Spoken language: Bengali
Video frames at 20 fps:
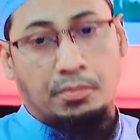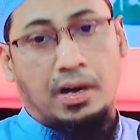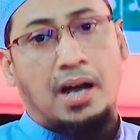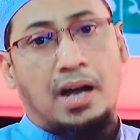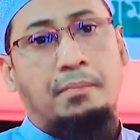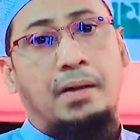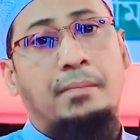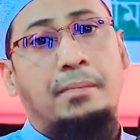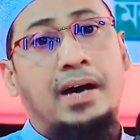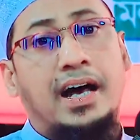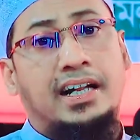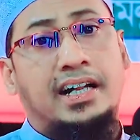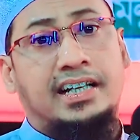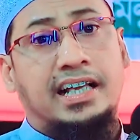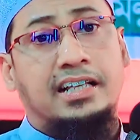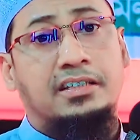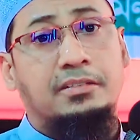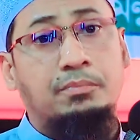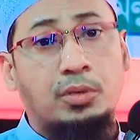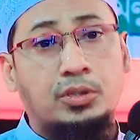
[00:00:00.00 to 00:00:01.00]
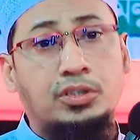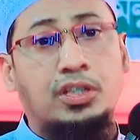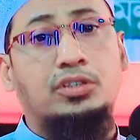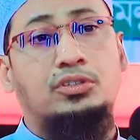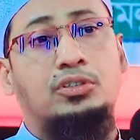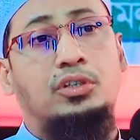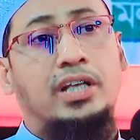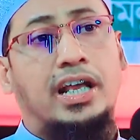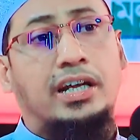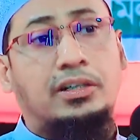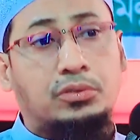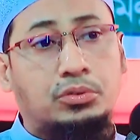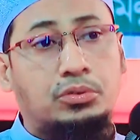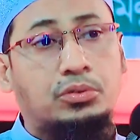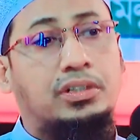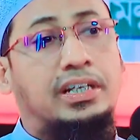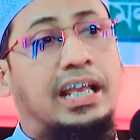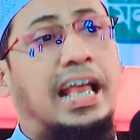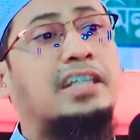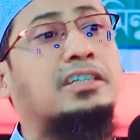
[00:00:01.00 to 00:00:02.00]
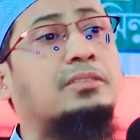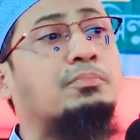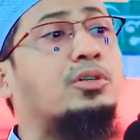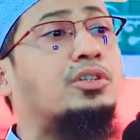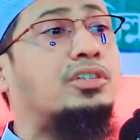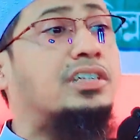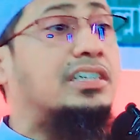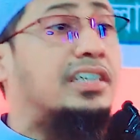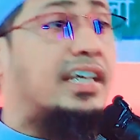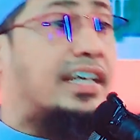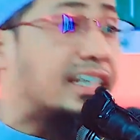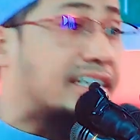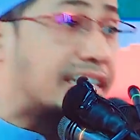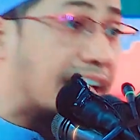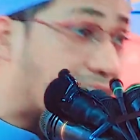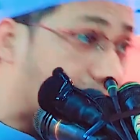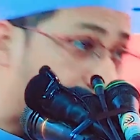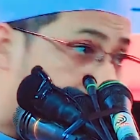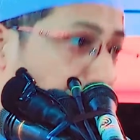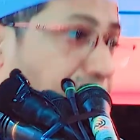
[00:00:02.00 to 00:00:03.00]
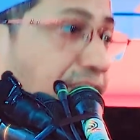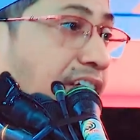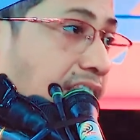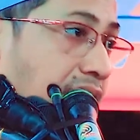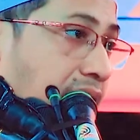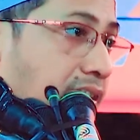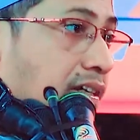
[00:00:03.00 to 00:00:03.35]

মা বাবার খ্যাতমুতের জন্য একটু খ্যাতমুত কি থাকি ঠ্যাং টিফে